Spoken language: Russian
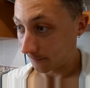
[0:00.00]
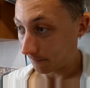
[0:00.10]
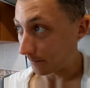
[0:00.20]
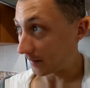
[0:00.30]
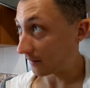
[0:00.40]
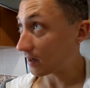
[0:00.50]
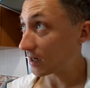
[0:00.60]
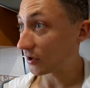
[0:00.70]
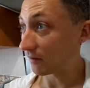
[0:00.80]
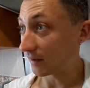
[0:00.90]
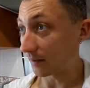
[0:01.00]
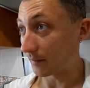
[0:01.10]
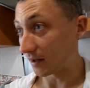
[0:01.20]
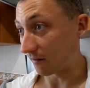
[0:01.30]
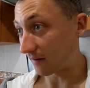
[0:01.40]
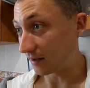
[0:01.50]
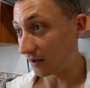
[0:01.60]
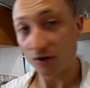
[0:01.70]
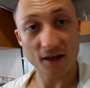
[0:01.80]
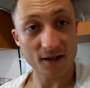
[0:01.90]
переворачивать, там, я не знаю,
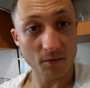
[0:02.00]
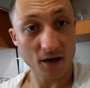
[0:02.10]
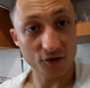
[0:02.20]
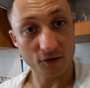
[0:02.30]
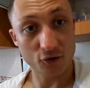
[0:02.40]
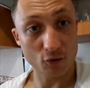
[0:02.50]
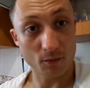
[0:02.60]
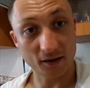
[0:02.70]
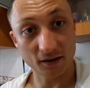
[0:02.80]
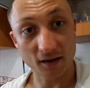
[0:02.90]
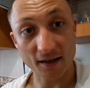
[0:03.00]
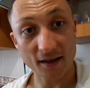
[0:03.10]
водичкой смачивать, чтобы отодрать.